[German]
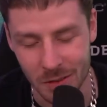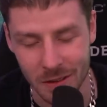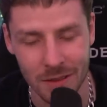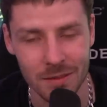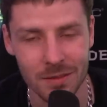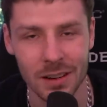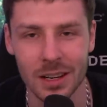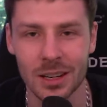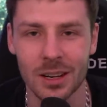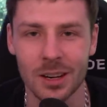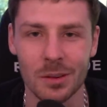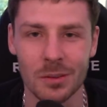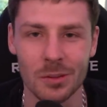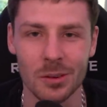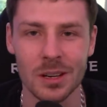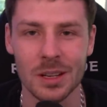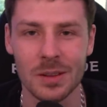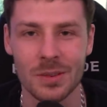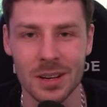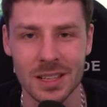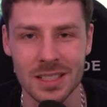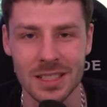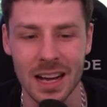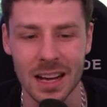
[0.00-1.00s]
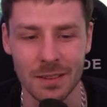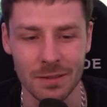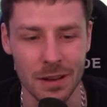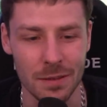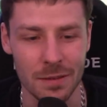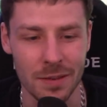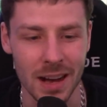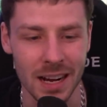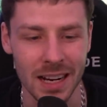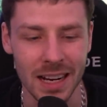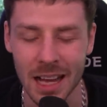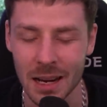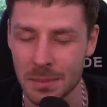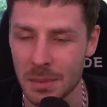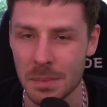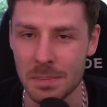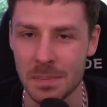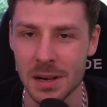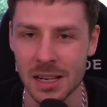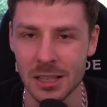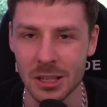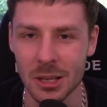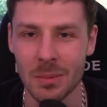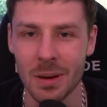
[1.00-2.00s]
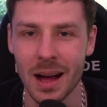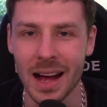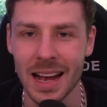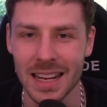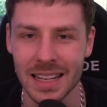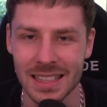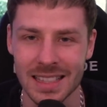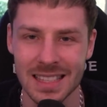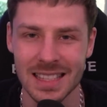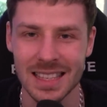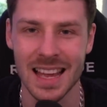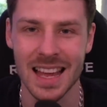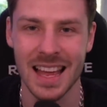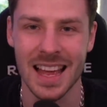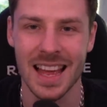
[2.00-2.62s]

euch auf jeden Fall drauf und ich würde sagen, wir fangen an mit Bild Nummer 1.